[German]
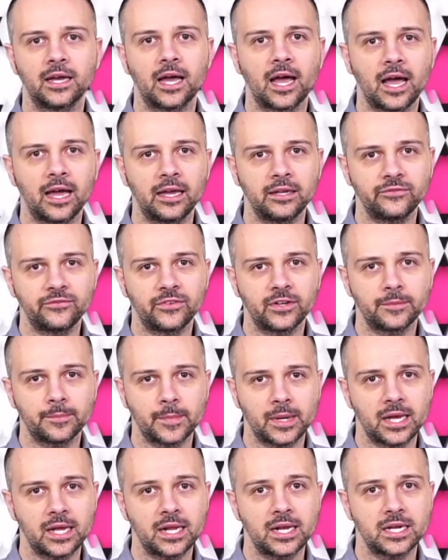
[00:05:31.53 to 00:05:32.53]
einfach
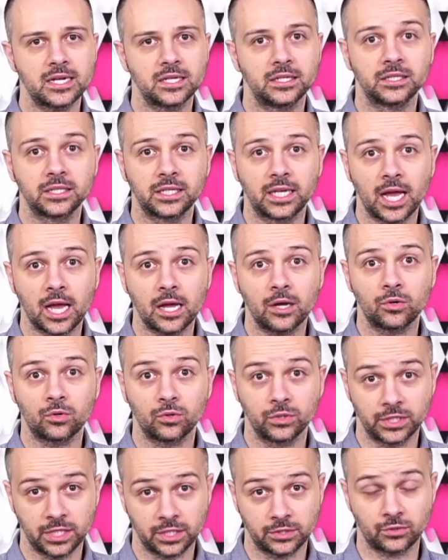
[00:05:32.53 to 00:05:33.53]
mal einen Gang
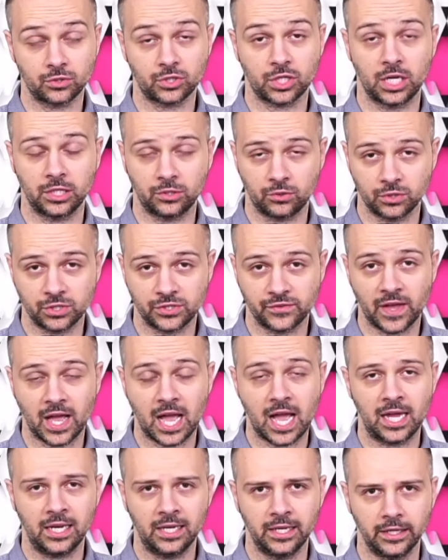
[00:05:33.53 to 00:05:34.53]
runterzuschalten und zwar
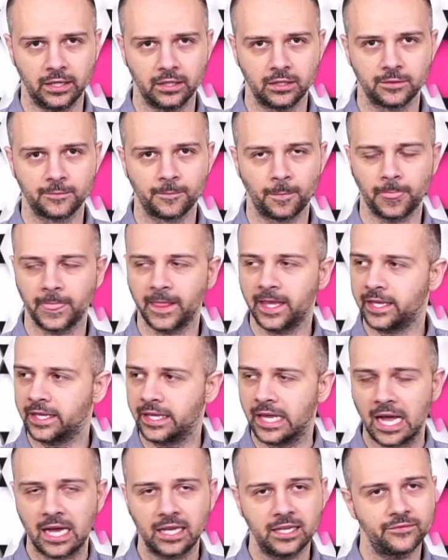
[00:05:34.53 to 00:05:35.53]
alle.
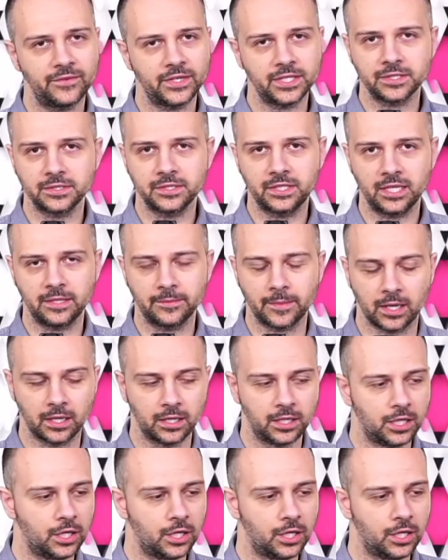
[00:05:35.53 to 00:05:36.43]
Egal in welchem Thema.